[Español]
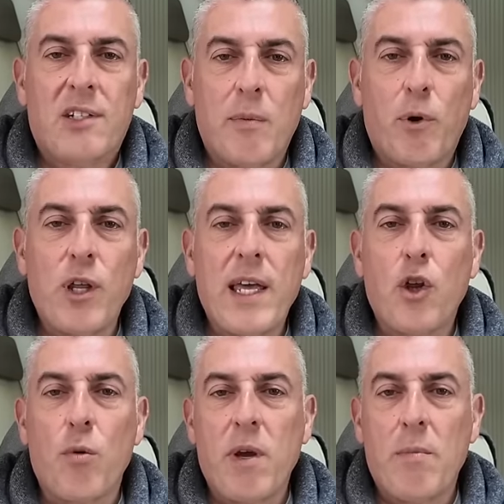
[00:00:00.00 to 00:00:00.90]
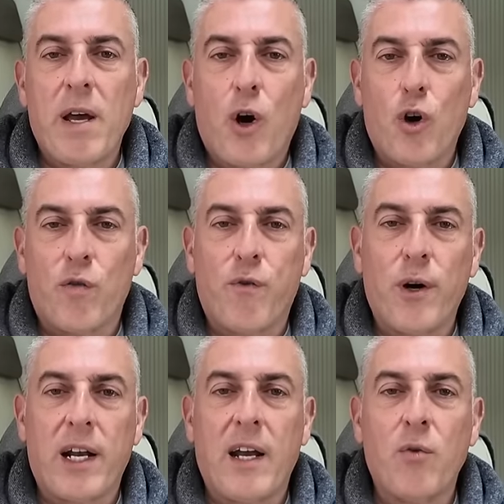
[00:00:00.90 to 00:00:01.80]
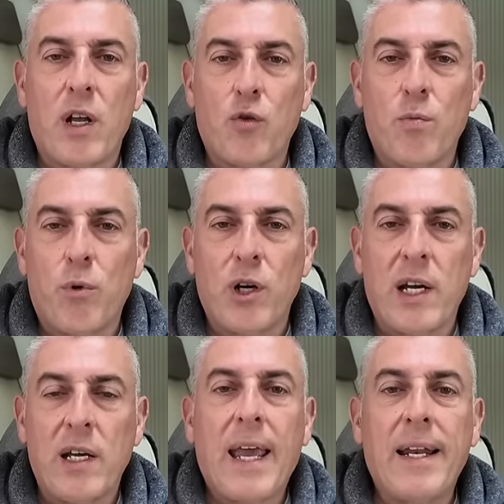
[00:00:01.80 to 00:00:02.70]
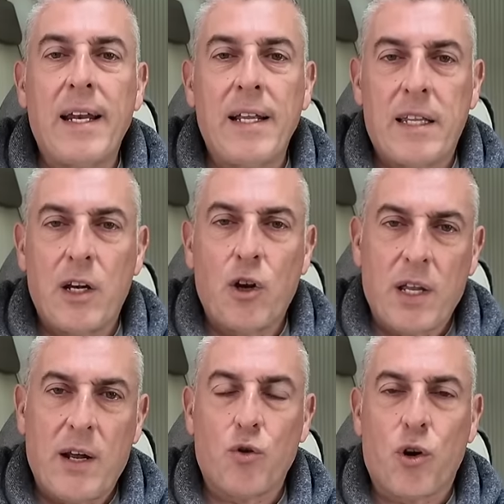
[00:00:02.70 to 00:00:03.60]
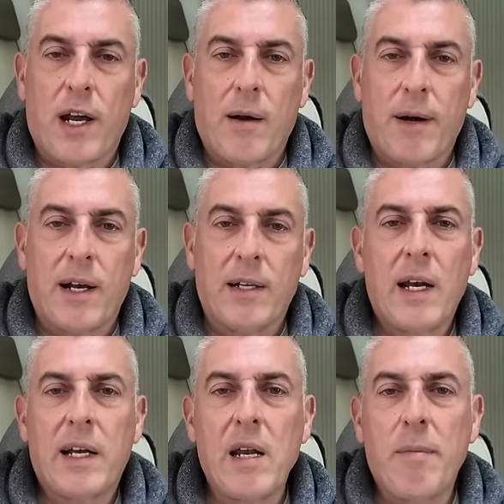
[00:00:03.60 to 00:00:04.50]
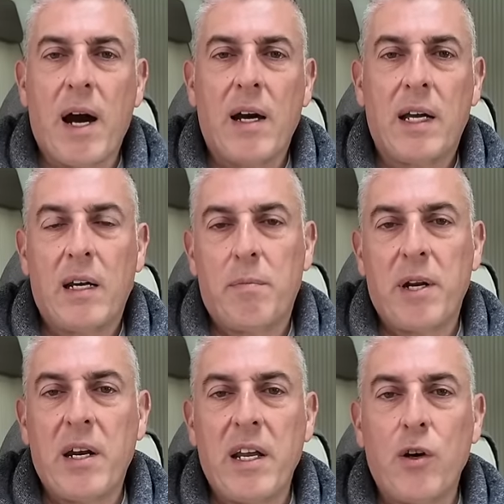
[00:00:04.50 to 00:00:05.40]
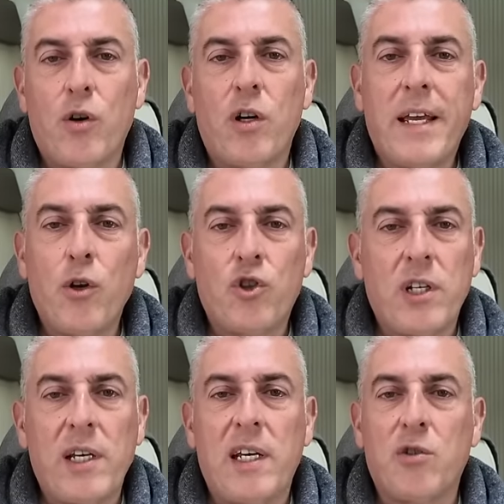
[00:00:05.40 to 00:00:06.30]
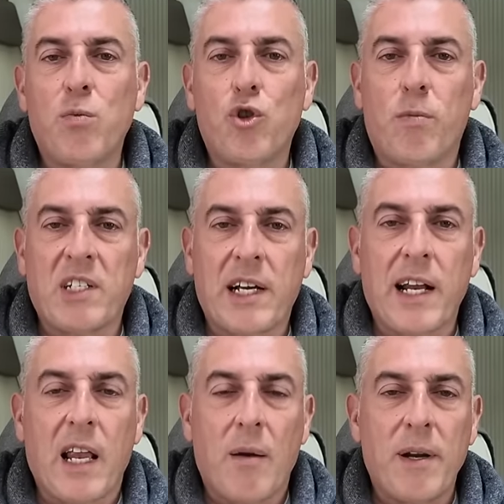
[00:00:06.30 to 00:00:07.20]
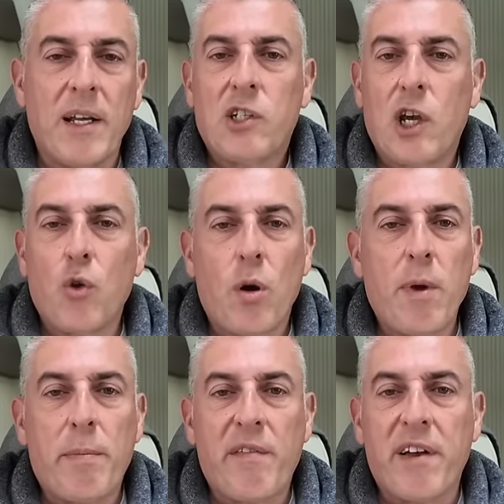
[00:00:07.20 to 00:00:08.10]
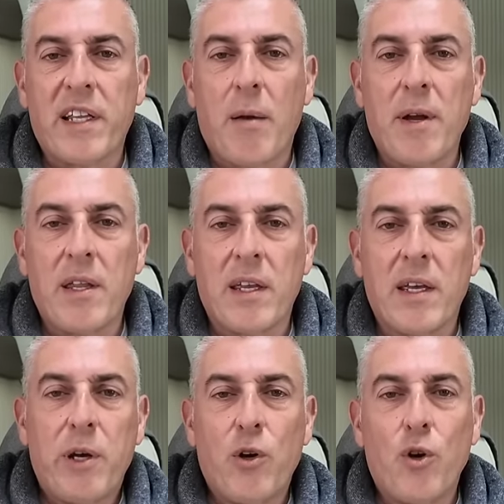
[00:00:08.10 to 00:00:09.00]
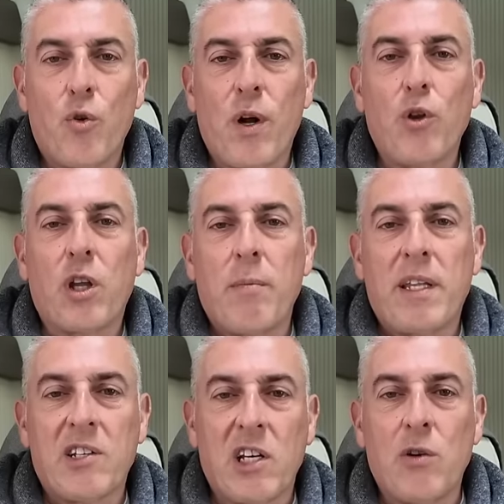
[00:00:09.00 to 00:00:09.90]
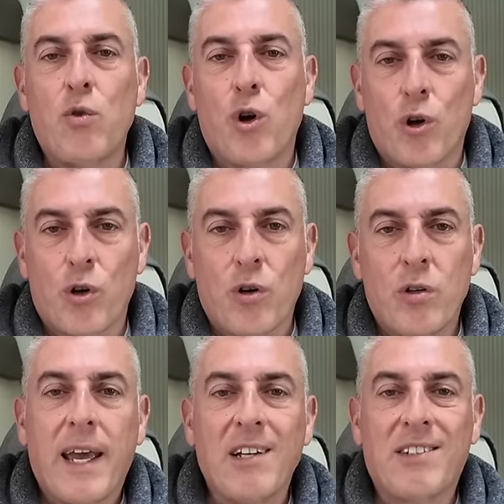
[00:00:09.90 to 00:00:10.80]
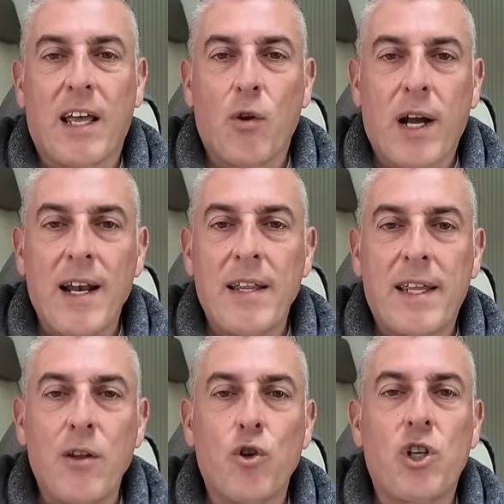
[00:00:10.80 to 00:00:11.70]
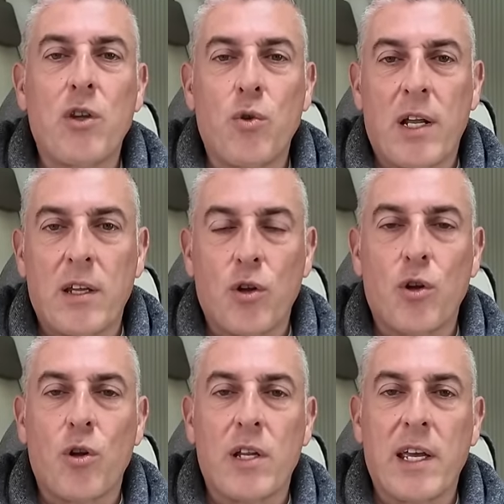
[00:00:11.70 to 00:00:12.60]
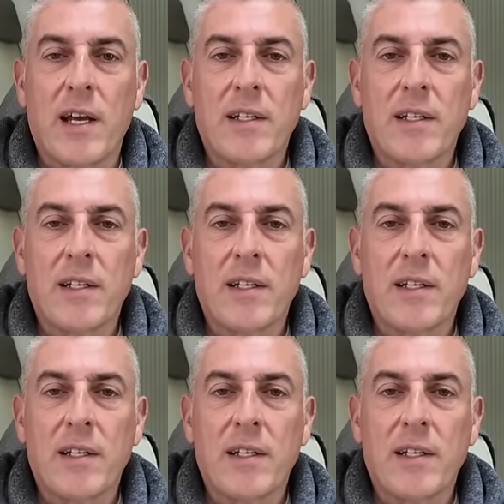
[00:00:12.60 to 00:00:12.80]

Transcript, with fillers: Se podía dormir mejor fuera en una tumbona que en el interior de la autocaravana. El clima en el Pirineo de noche es mucho más agradable, se duerme perfectamente, pero no cuando te metes en un horno, que ha estado calentándose durante todo el día.